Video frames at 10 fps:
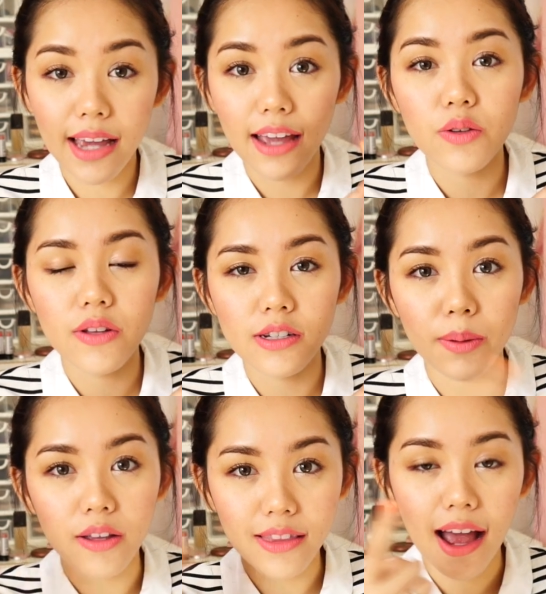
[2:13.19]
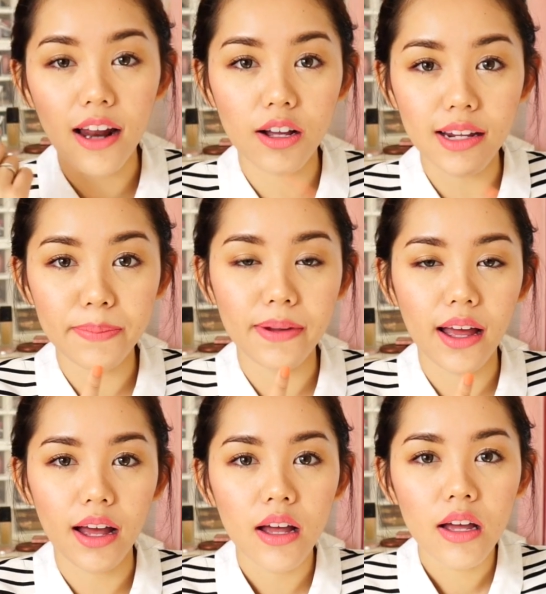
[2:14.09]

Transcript: ใช้ตัวนี้เฉพาะตาแล้วก็ลิปนะคะ